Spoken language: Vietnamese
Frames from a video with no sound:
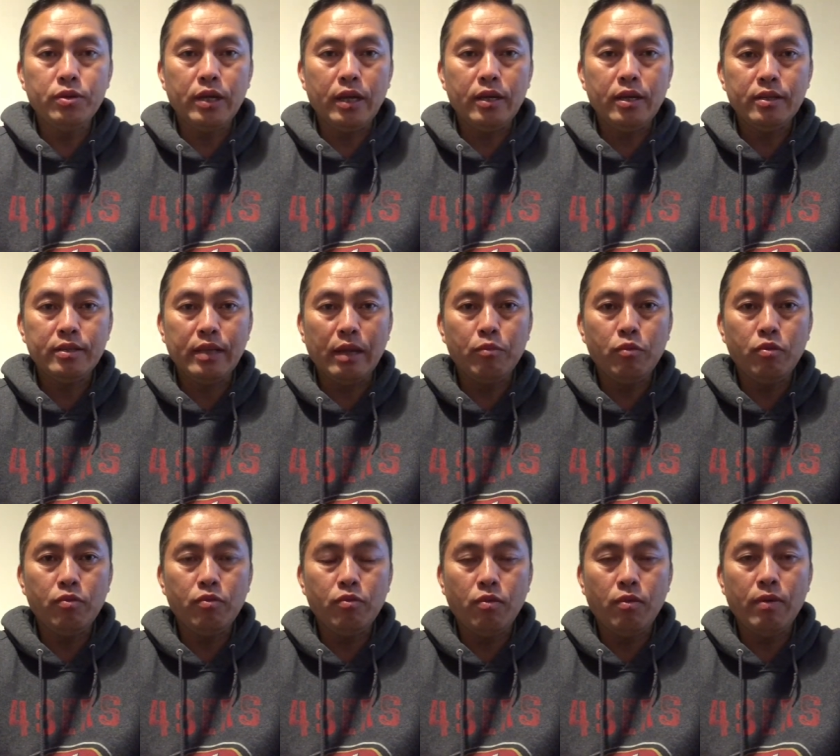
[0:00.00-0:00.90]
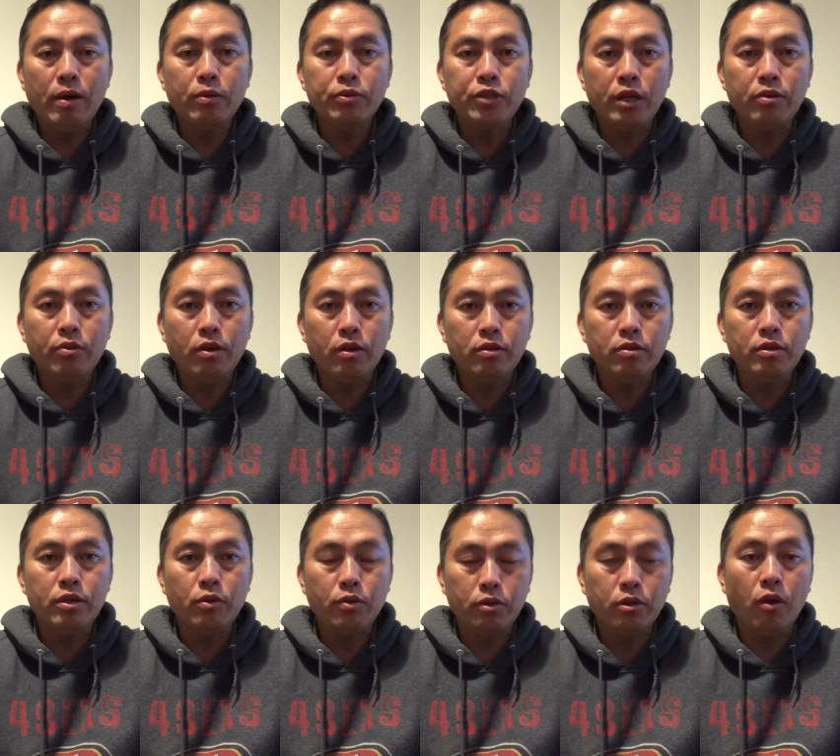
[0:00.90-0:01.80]
chế nên xã muốn vào chế được khoảng tôi
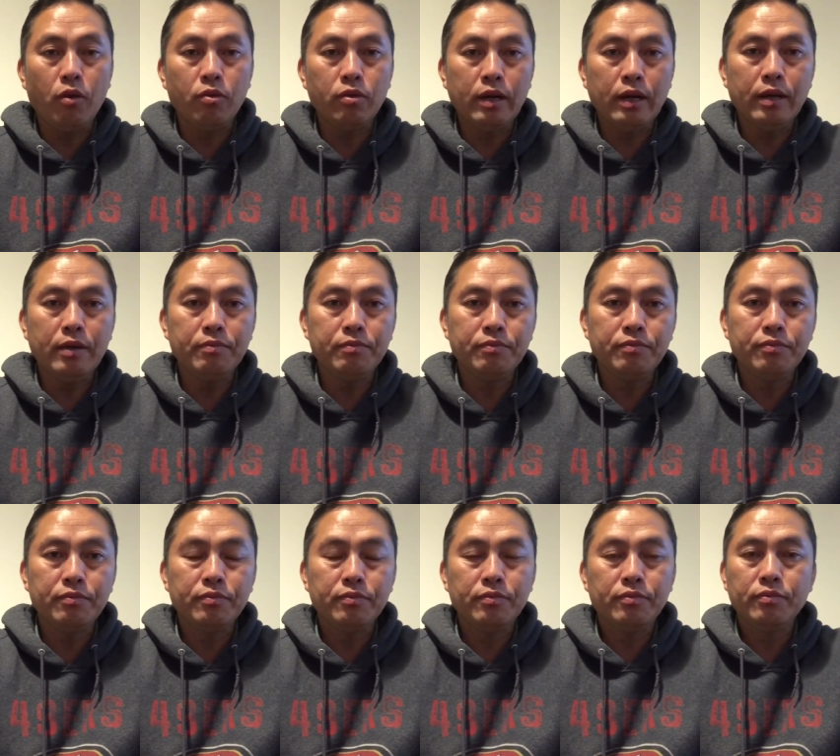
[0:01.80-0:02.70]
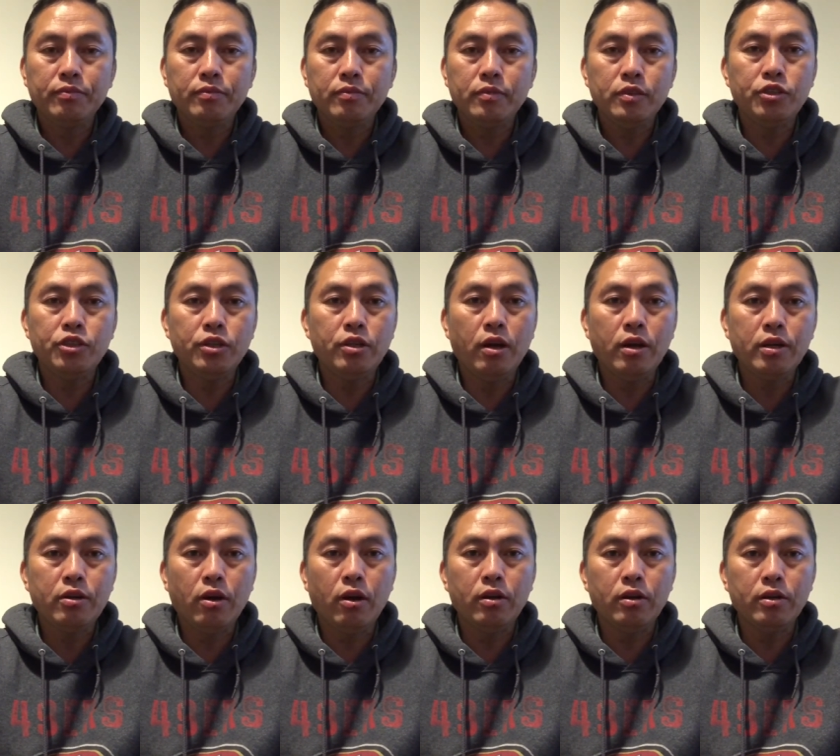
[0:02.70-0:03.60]
chế có to nữa nè chỉ do lý
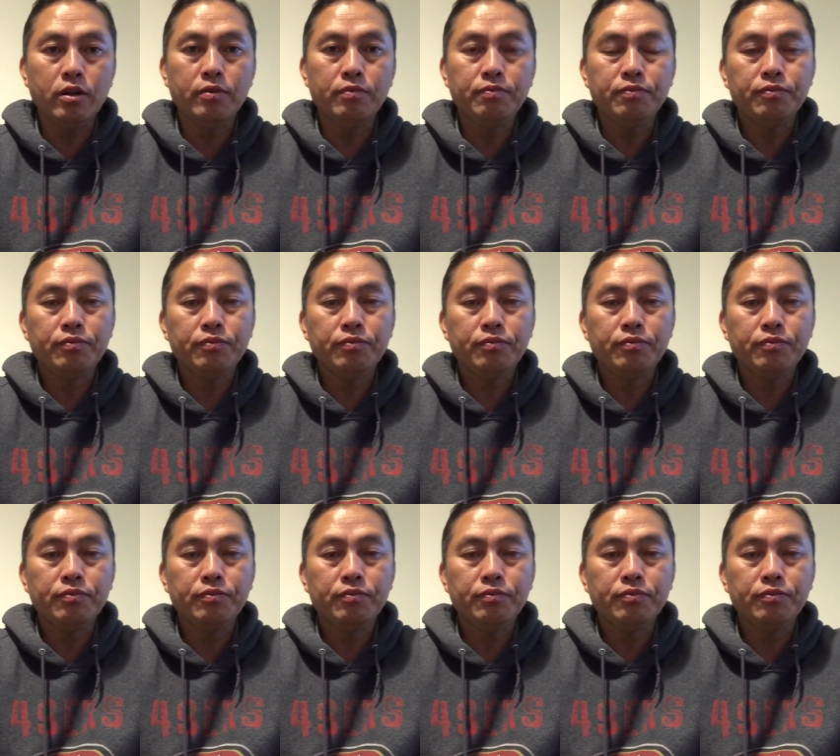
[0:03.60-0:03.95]
co là nè